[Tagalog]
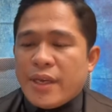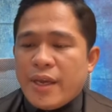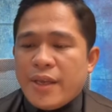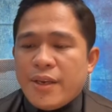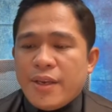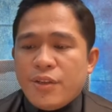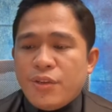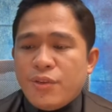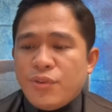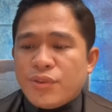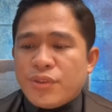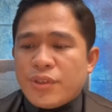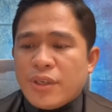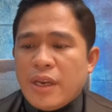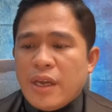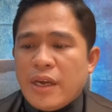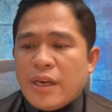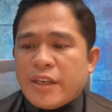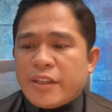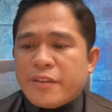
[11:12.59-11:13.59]
Saan
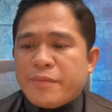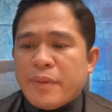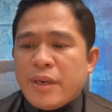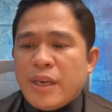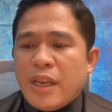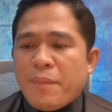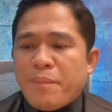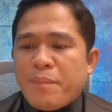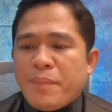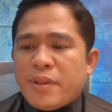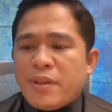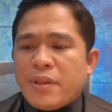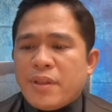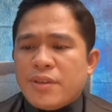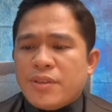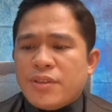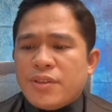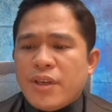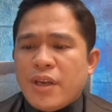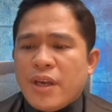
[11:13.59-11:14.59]
nandun sa langit?
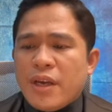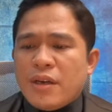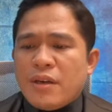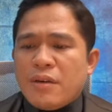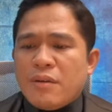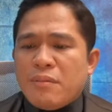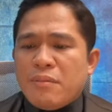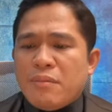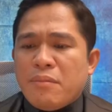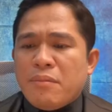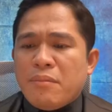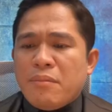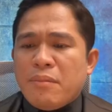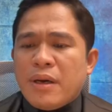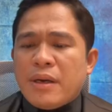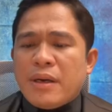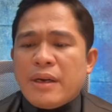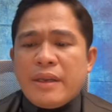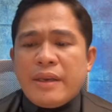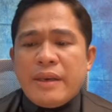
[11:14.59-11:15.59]
Malapit na siyang
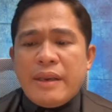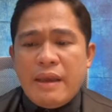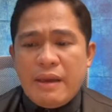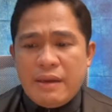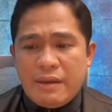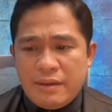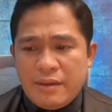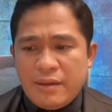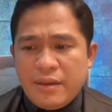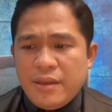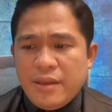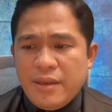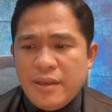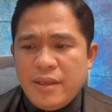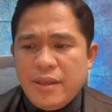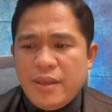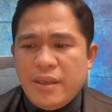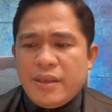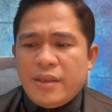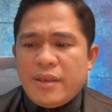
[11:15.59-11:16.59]
manganak,